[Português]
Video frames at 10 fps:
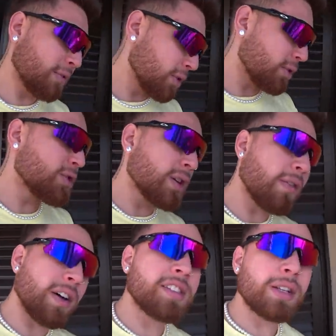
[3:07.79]
Todo dia eu
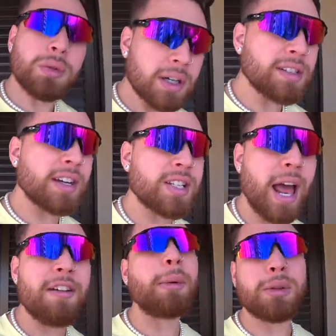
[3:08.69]
fazia duas horas de
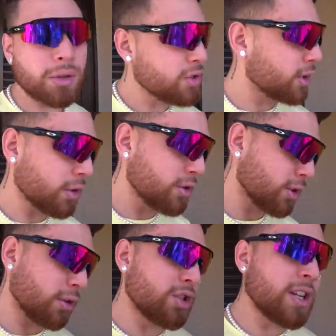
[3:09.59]
live, mano. Todo dia, todo dia,
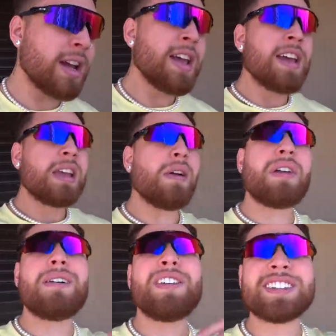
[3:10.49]
todo dia. E eu
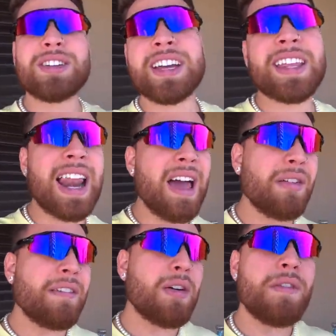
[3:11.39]
ficava fazendo o que na live?
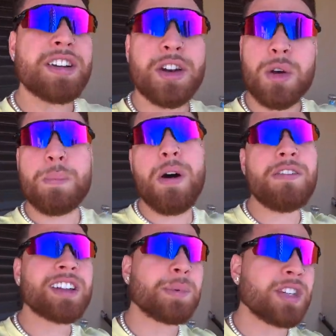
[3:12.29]
Ficava conversando com o povo,
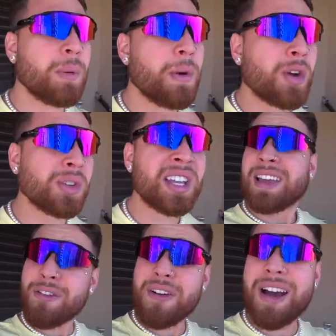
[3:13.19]
respondendo perguntas
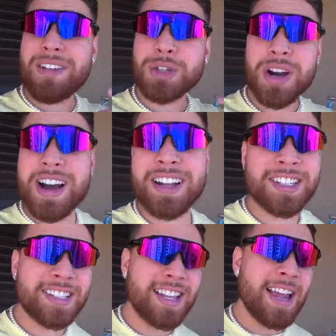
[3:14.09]
e ficava jogando
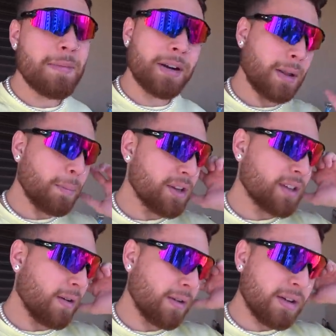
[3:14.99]
nessa stake, mano. Depois
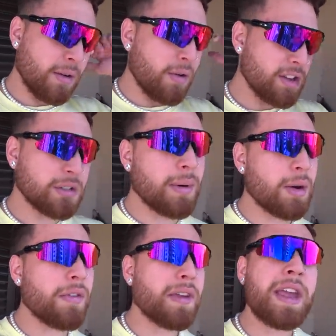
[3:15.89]
que eu, que eu conheci o
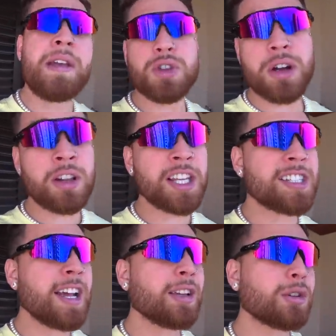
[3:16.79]
bagulho, fiquei jogando na
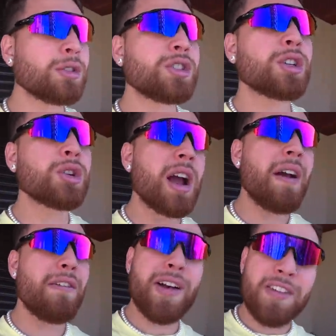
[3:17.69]
stake e todo dia eu
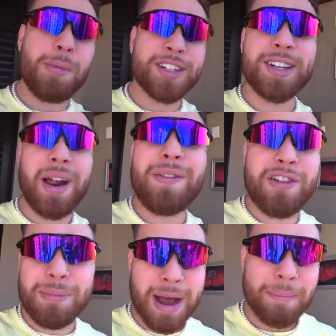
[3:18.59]
jogava e ficava mostrando ao
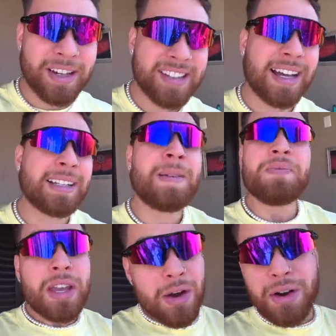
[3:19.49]
vivo pra rapaziada
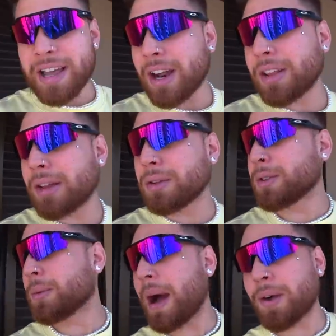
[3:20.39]
eu ganhando na,
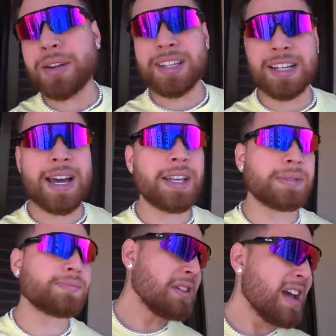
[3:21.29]
no, no, bagulho, tá ligado?
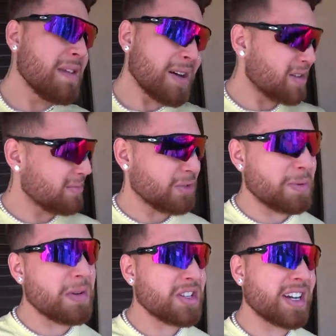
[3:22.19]
E aí, mano, no
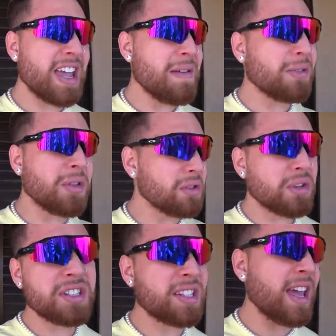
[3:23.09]
primeiro dia ganhei ganhei
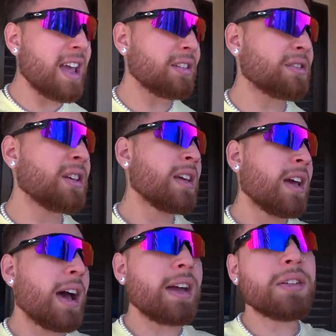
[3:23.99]
2,500.
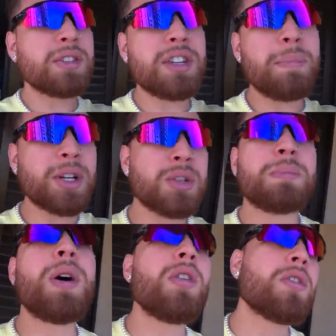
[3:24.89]
Aí no outro dia perdi um
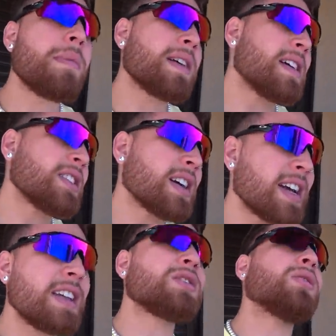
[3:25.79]
pouco, mas daí já
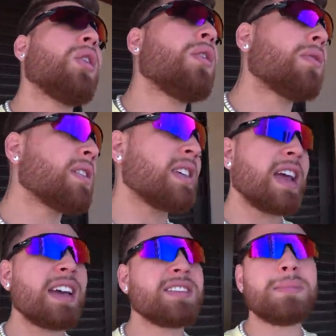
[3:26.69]
ganhei de novo,
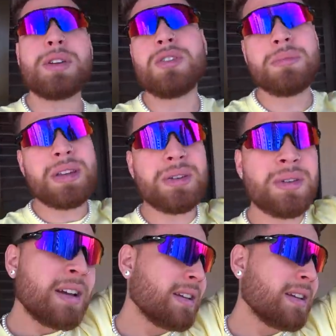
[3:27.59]
500, 1000, 1000.